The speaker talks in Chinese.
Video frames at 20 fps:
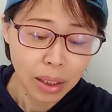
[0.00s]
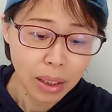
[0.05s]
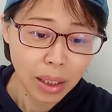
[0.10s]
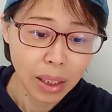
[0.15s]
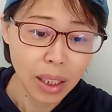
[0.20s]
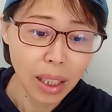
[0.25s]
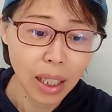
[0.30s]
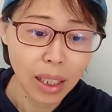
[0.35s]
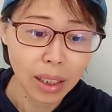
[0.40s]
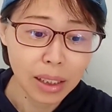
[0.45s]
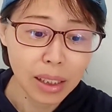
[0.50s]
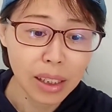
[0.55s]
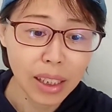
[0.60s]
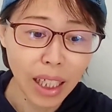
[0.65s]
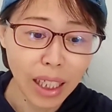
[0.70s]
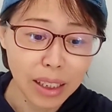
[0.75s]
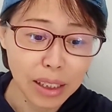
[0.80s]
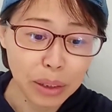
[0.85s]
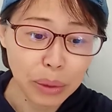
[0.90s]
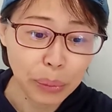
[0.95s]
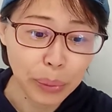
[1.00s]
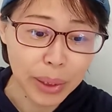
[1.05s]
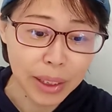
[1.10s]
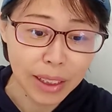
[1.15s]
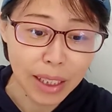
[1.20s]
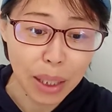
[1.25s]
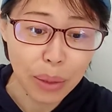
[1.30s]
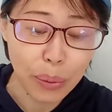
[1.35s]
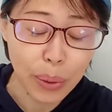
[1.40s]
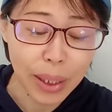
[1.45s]
哎呀，更令人毁
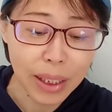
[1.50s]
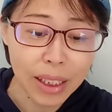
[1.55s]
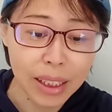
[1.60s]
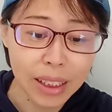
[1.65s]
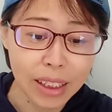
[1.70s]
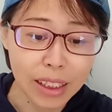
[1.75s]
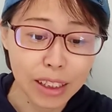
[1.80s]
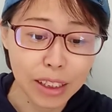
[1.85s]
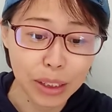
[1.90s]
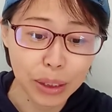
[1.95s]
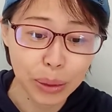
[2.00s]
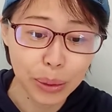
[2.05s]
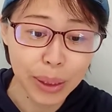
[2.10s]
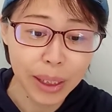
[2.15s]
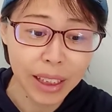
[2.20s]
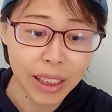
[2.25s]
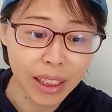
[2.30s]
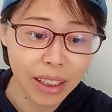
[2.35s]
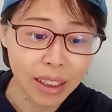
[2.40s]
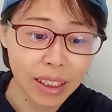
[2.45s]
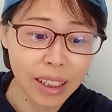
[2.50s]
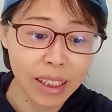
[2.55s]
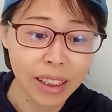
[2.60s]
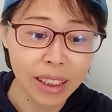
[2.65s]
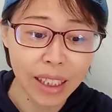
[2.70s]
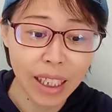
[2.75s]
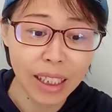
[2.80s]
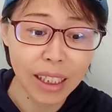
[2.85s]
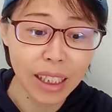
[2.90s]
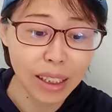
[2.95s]
三观的是，徐瑞芝的
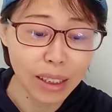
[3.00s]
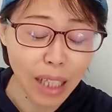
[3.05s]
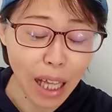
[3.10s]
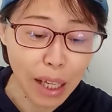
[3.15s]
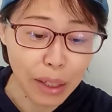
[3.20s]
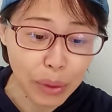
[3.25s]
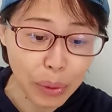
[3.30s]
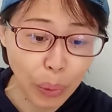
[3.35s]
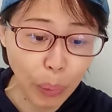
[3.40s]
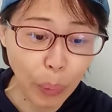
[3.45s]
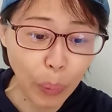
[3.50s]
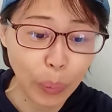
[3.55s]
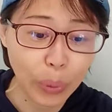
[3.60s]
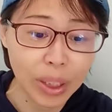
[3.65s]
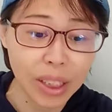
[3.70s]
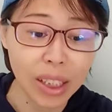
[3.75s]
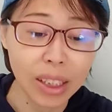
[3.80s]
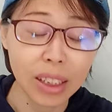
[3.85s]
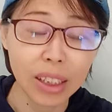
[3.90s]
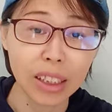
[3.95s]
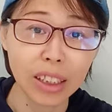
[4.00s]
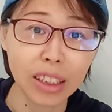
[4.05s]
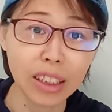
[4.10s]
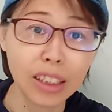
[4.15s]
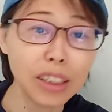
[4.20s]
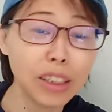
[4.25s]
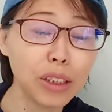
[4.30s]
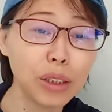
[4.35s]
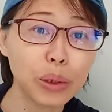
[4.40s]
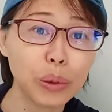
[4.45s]
现任男友正是
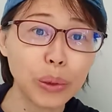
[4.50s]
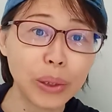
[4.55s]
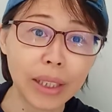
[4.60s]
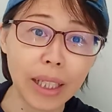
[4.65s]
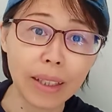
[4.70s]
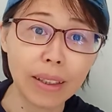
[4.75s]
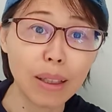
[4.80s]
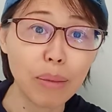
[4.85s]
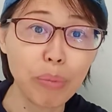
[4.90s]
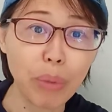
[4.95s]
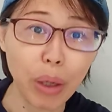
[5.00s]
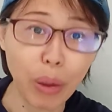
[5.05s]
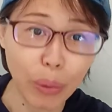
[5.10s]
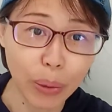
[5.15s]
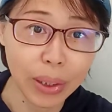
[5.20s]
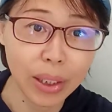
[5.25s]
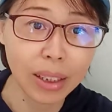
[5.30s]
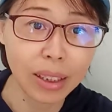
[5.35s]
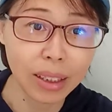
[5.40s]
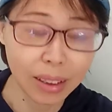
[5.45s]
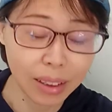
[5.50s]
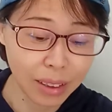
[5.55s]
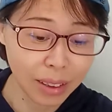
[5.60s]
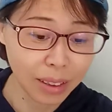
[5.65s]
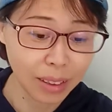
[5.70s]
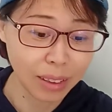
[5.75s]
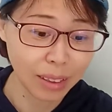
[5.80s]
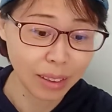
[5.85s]
金秀贤的表哥，